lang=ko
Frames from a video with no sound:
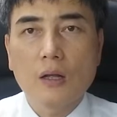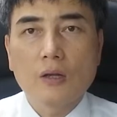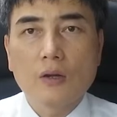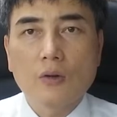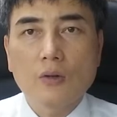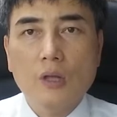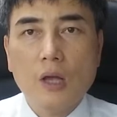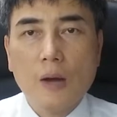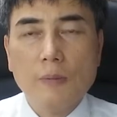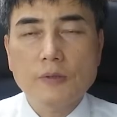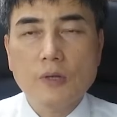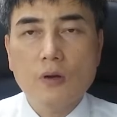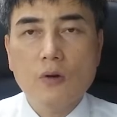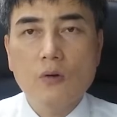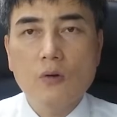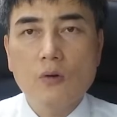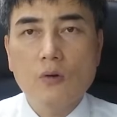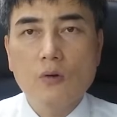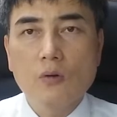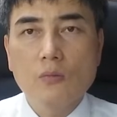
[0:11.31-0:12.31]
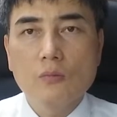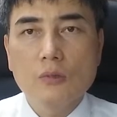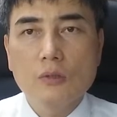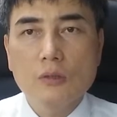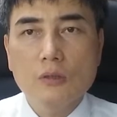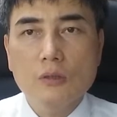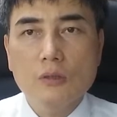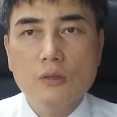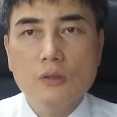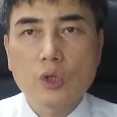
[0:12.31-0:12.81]
근데
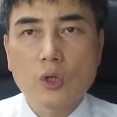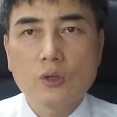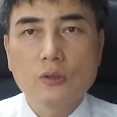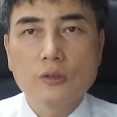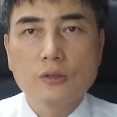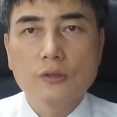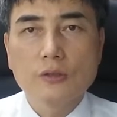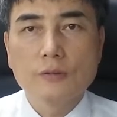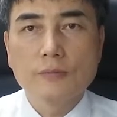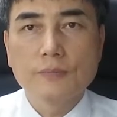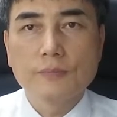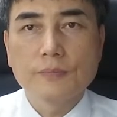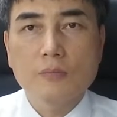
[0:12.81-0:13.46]
압살롬을 저는